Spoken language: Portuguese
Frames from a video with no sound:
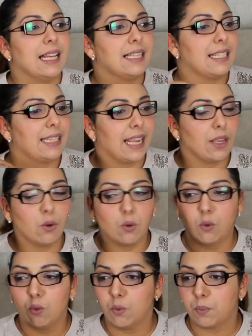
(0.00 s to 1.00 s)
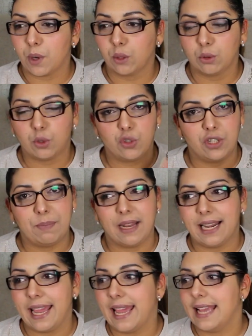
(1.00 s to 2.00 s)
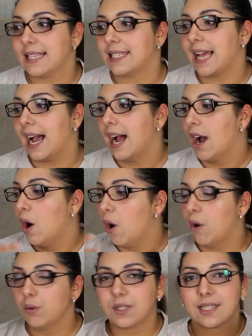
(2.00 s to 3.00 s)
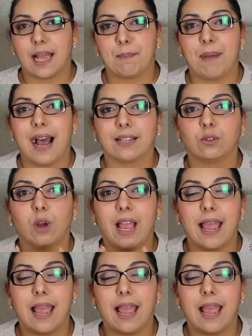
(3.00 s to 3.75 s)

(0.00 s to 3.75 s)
Se tem um, um produto de beleza ou um sapato,